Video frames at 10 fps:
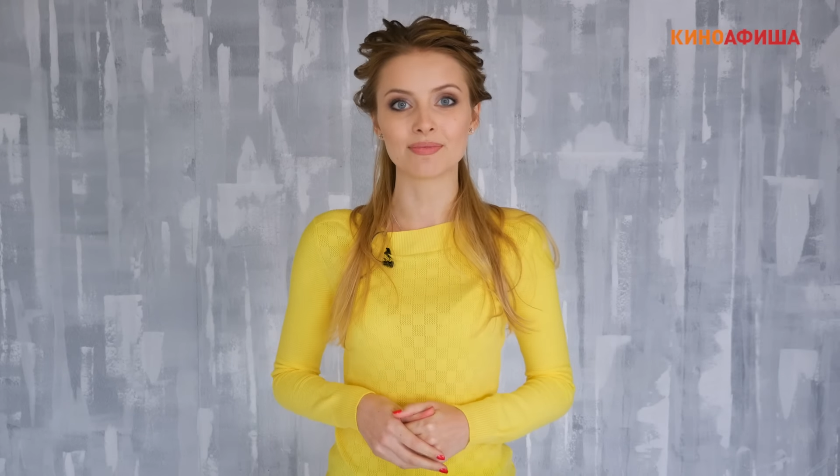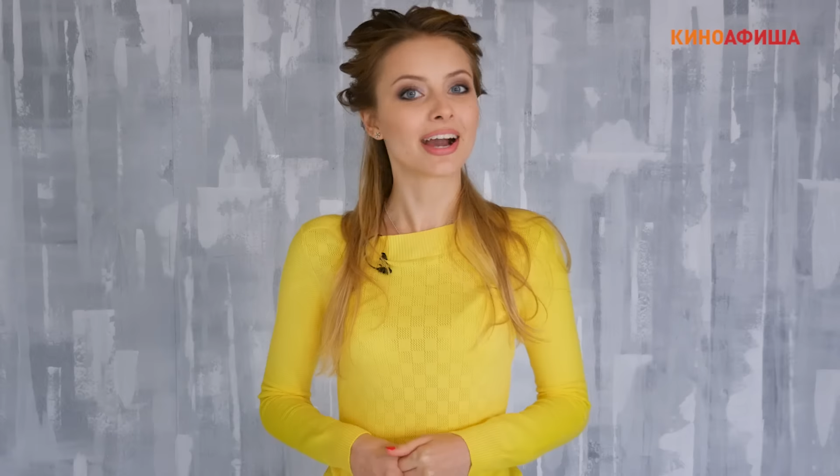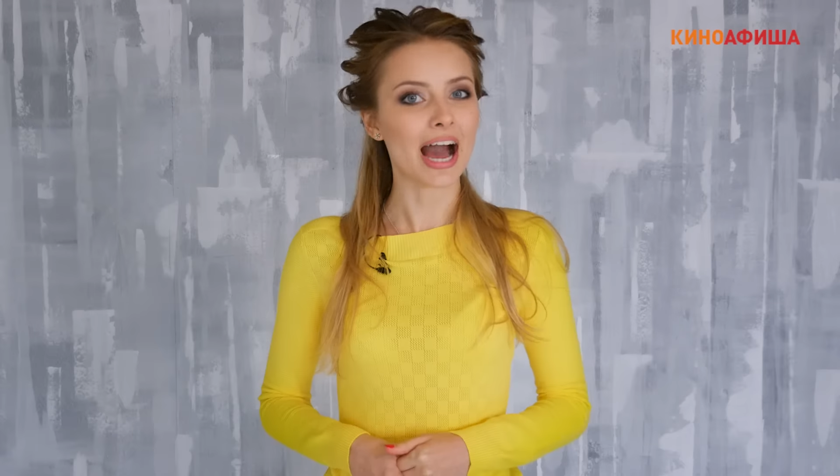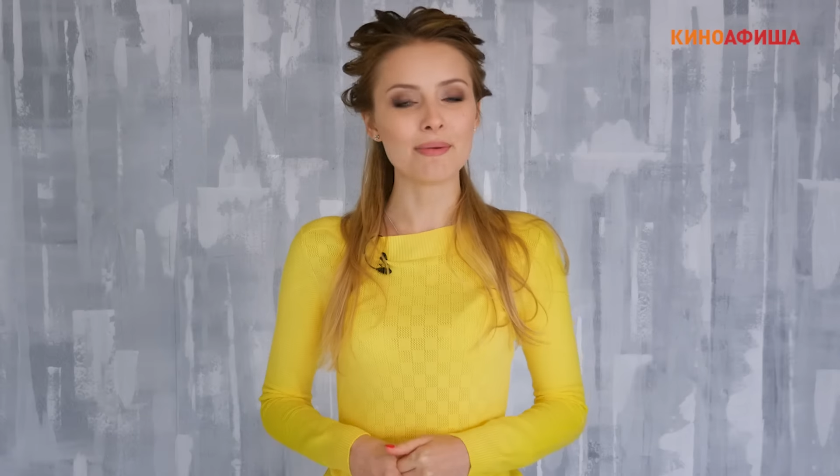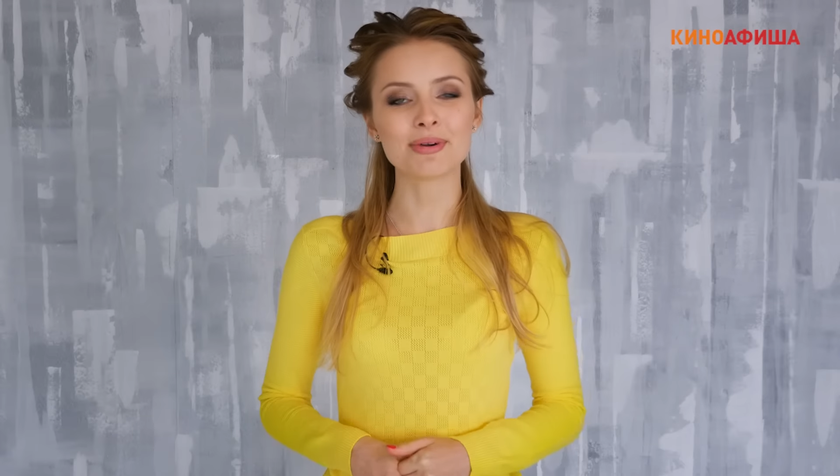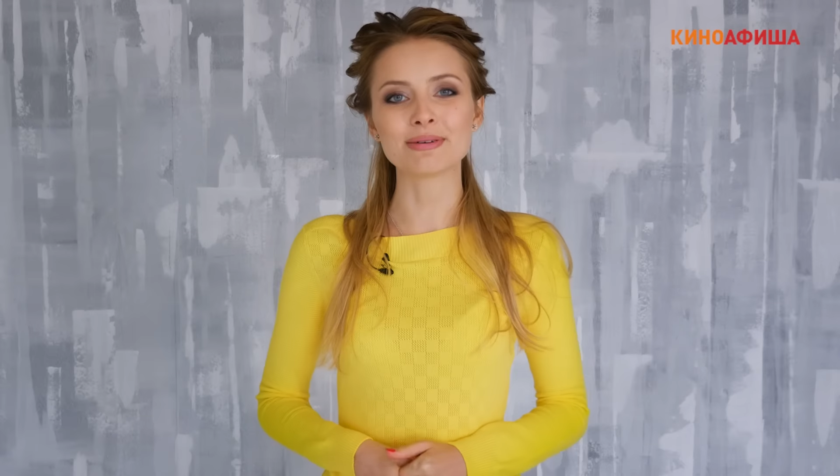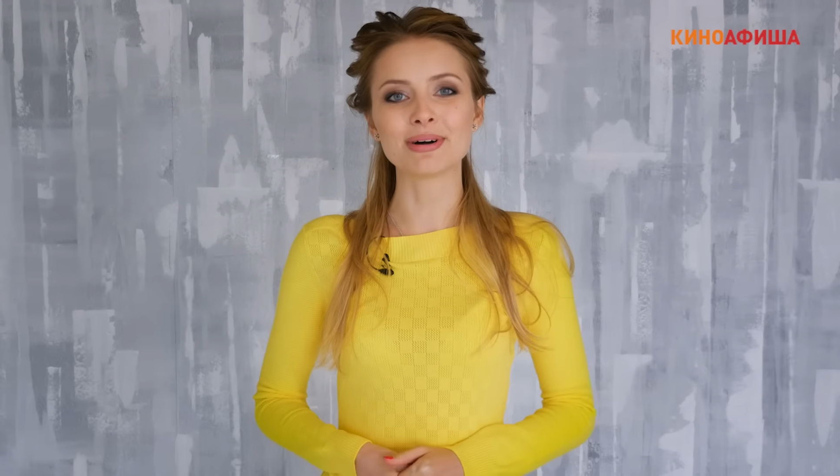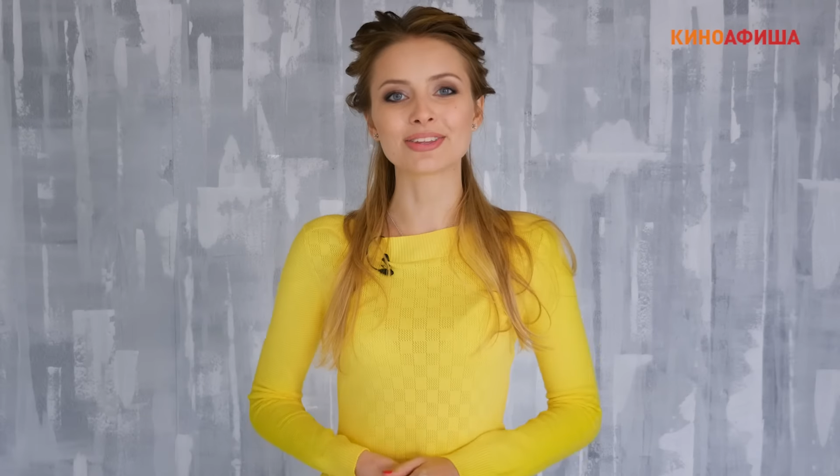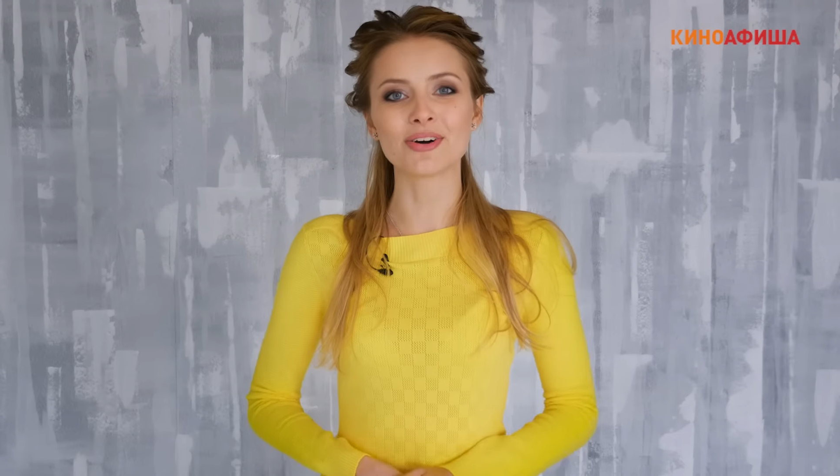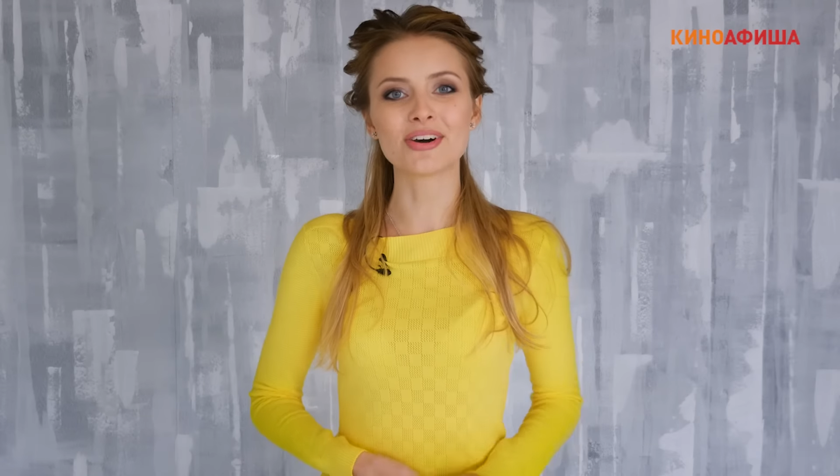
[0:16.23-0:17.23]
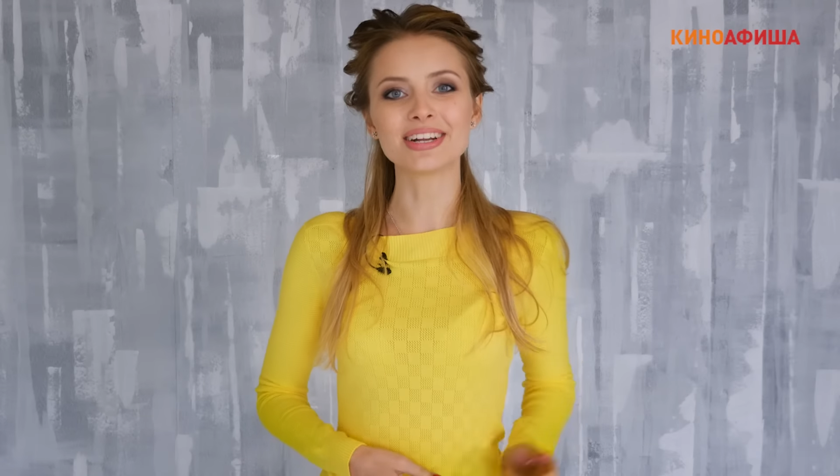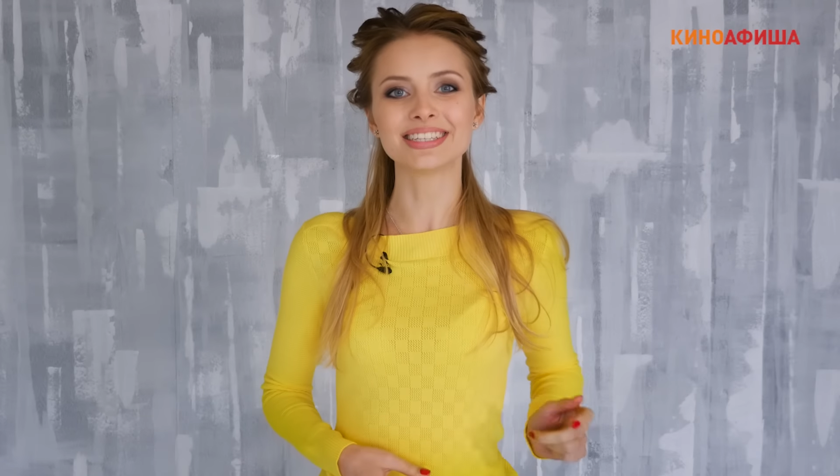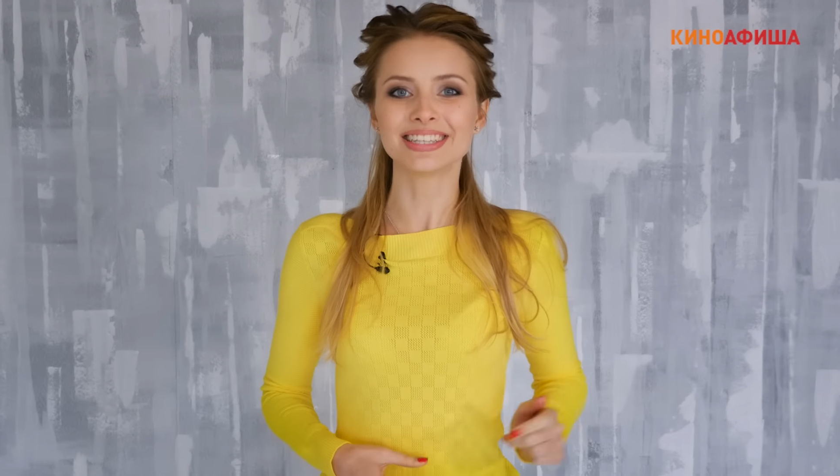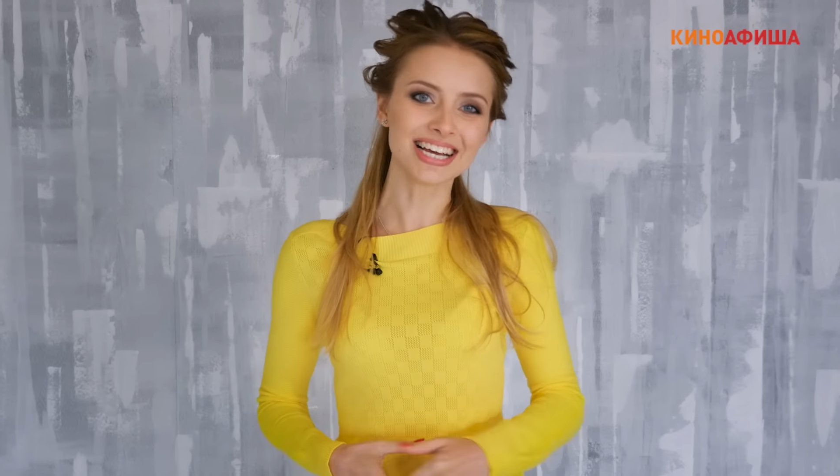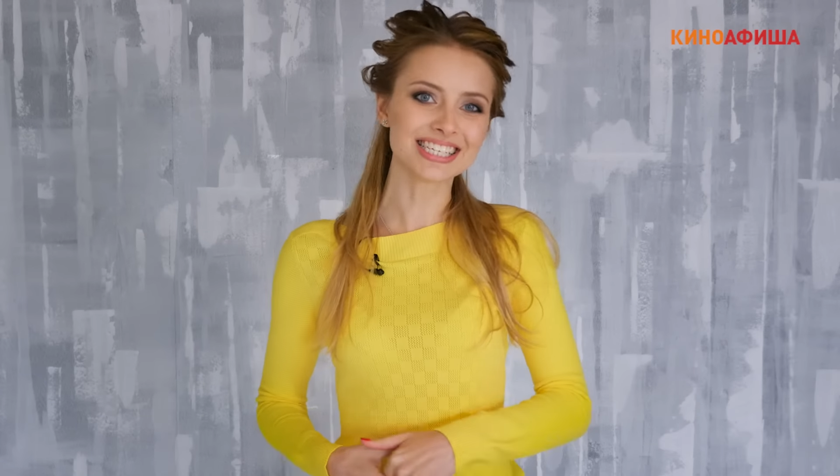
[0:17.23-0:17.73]
Камера, мотор,
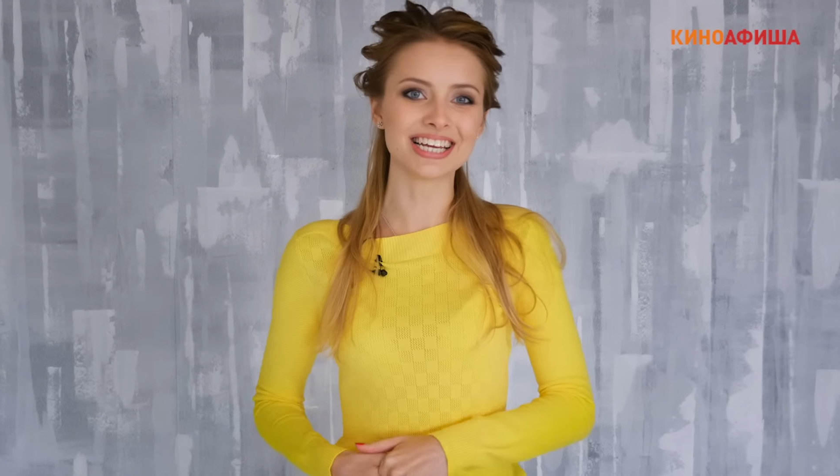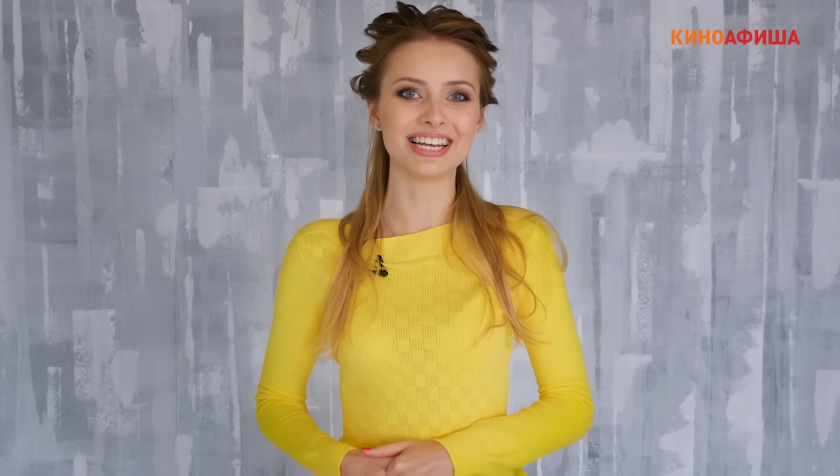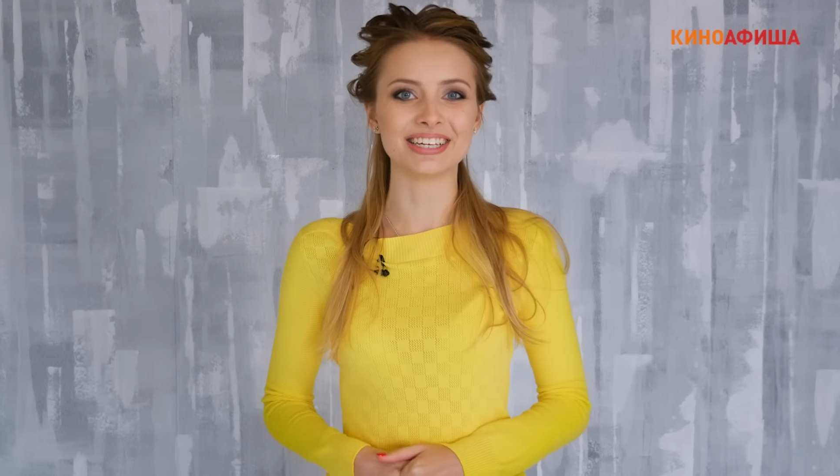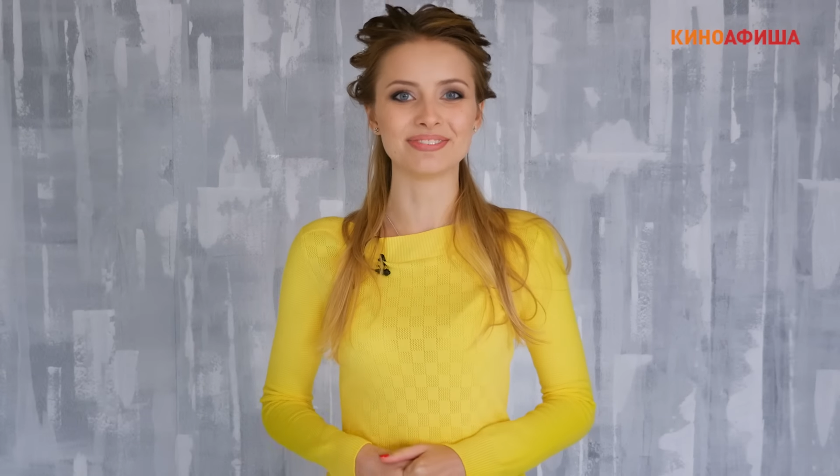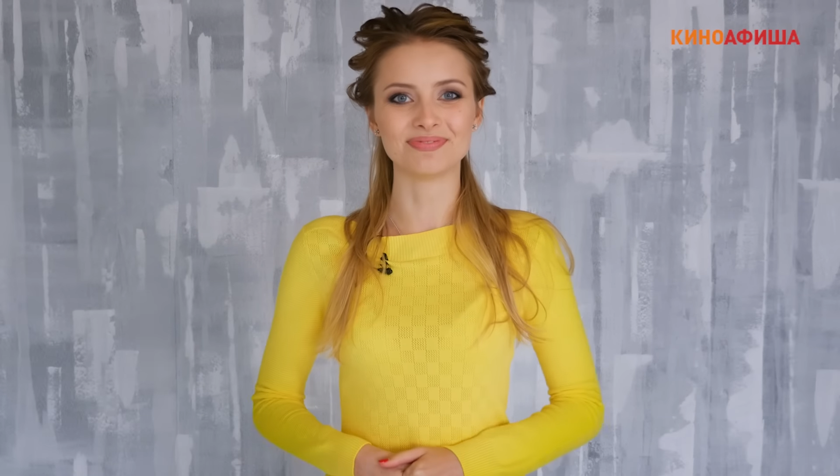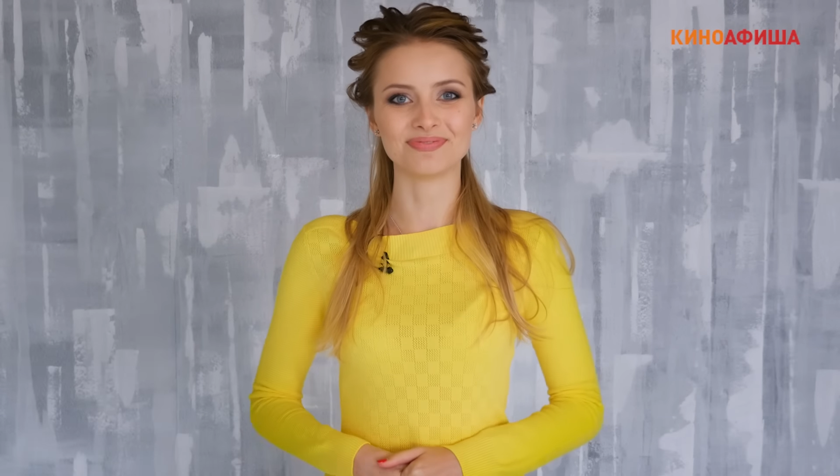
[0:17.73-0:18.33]
начали!